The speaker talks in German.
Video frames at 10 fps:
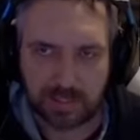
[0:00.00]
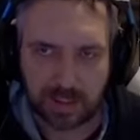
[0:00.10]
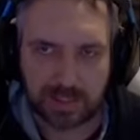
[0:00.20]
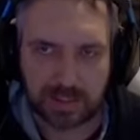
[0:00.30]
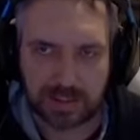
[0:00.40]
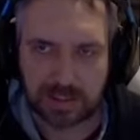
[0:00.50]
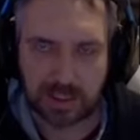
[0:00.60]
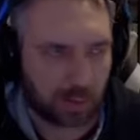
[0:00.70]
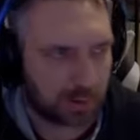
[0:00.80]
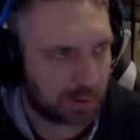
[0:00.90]
Mein
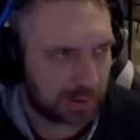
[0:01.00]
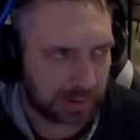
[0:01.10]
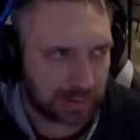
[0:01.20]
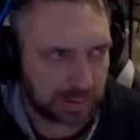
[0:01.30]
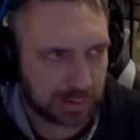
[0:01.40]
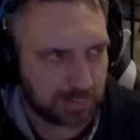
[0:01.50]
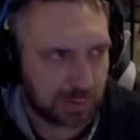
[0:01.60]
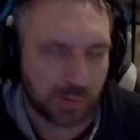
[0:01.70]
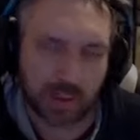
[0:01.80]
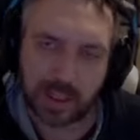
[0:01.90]
Lieblingsteleporter in jeglichen
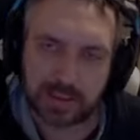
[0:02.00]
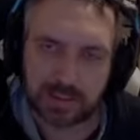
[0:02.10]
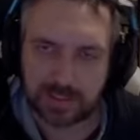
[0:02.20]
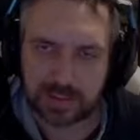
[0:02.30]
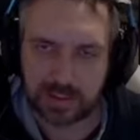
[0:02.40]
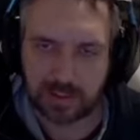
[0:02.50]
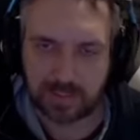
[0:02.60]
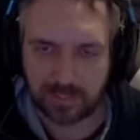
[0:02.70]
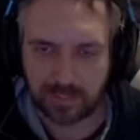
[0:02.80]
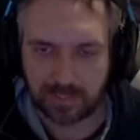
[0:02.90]
Videoguides, was
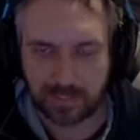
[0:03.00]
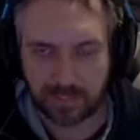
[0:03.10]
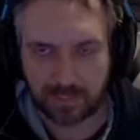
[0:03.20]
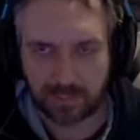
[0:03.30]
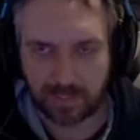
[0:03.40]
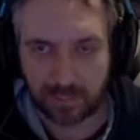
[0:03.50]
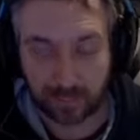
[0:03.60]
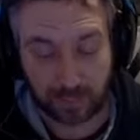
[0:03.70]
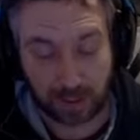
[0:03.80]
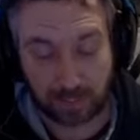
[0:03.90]
ähm,
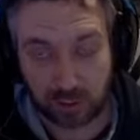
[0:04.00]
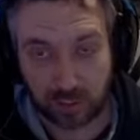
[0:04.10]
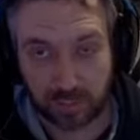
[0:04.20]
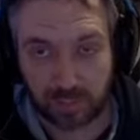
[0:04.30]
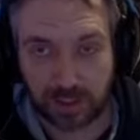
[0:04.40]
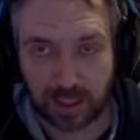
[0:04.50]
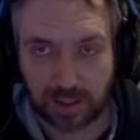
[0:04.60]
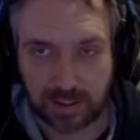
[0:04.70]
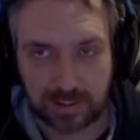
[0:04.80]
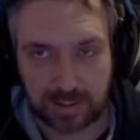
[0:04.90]
Flammenstufe 4
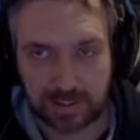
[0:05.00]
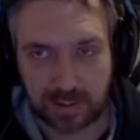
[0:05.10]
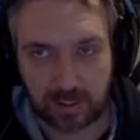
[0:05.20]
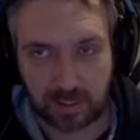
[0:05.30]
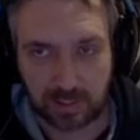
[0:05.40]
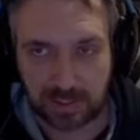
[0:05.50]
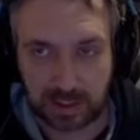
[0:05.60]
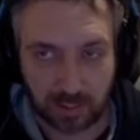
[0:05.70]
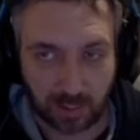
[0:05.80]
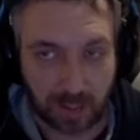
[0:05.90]
angeht, ist natürlich
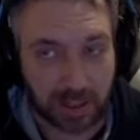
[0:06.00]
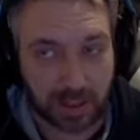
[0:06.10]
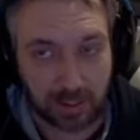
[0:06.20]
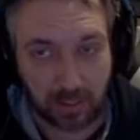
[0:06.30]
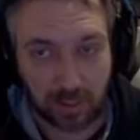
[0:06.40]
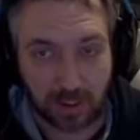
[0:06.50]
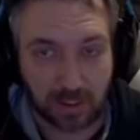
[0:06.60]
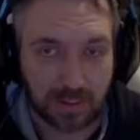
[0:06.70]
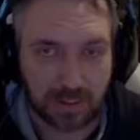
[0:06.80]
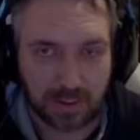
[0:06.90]
wieder normal an Höhe.